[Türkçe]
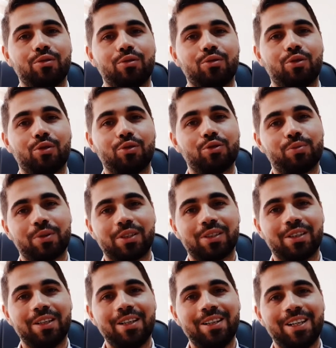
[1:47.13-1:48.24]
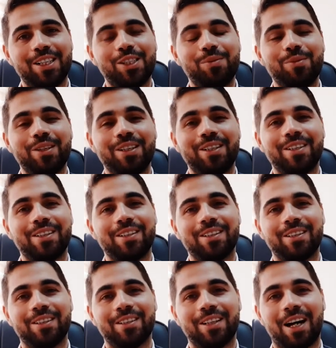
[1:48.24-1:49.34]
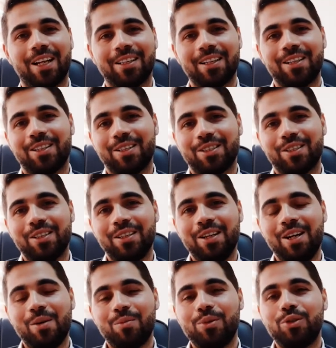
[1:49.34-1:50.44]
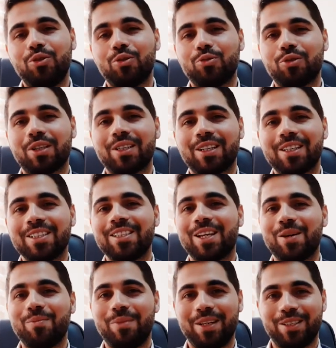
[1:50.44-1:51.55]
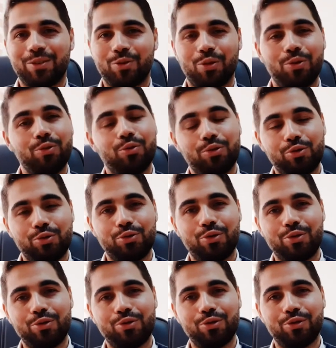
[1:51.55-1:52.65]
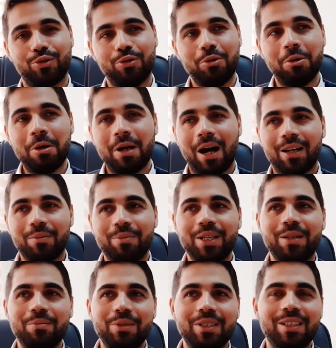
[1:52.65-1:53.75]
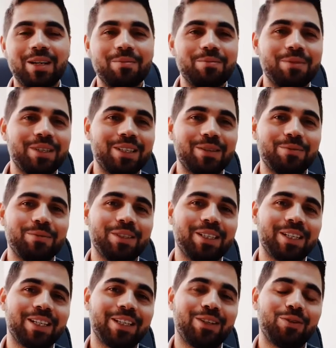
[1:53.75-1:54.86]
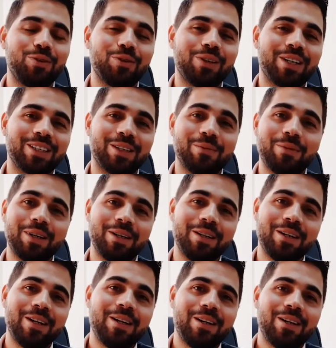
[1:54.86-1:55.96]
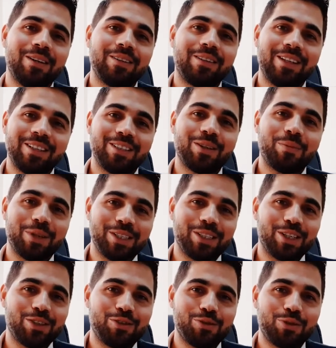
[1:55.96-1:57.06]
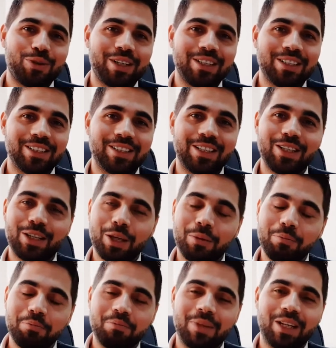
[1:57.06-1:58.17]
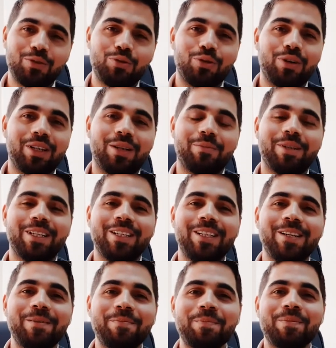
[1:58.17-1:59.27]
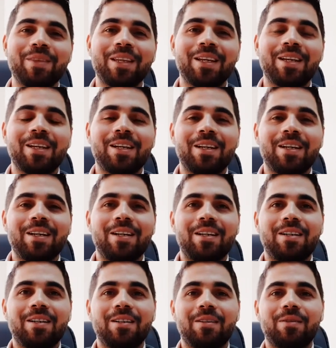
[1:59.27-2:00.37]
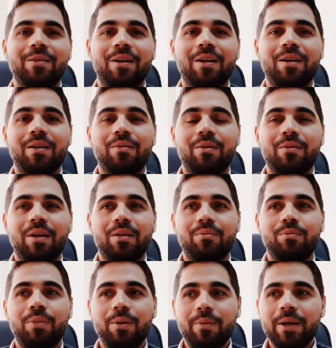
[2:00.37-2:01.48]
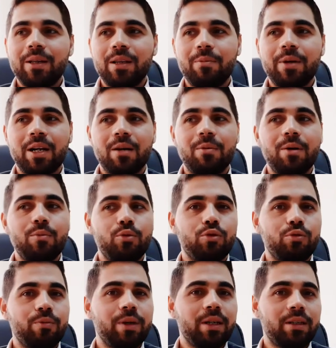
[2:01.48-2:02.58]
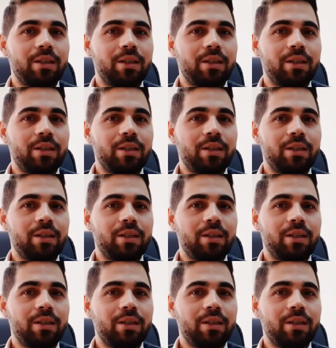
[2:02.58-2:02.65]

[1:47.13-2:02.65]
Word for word: konuşmasına eşimin e, anneannesi biz de uzatanı sevmeyiz golü düşündürücüydü. Hani birimizden birini bize kilitliyorlardı ama dedik zaman içerisinde öğreniriz dedik. Henüz öğrenemedik. E, bebekle beraber büyütmeyi